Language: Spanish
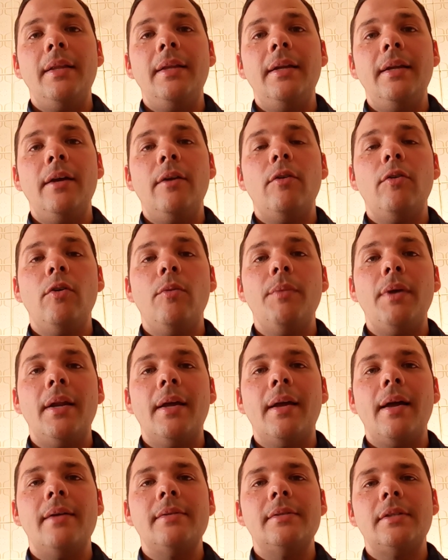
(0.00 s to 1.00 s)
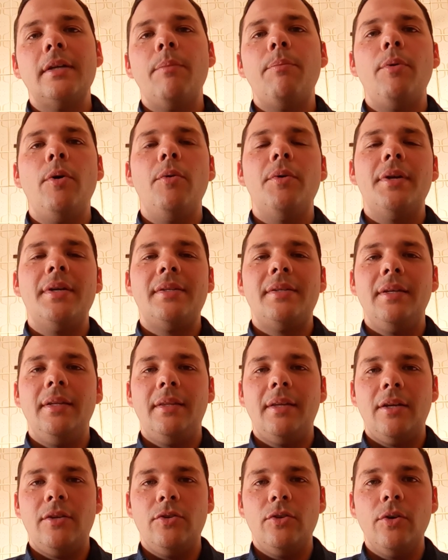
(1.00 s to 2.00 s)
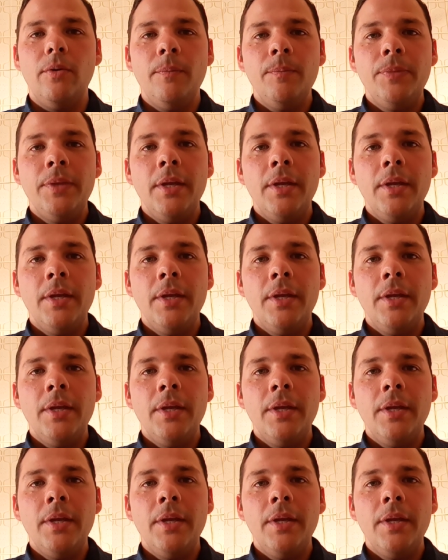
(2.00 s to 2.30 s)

dinero no me alcanza, pobrecita yo.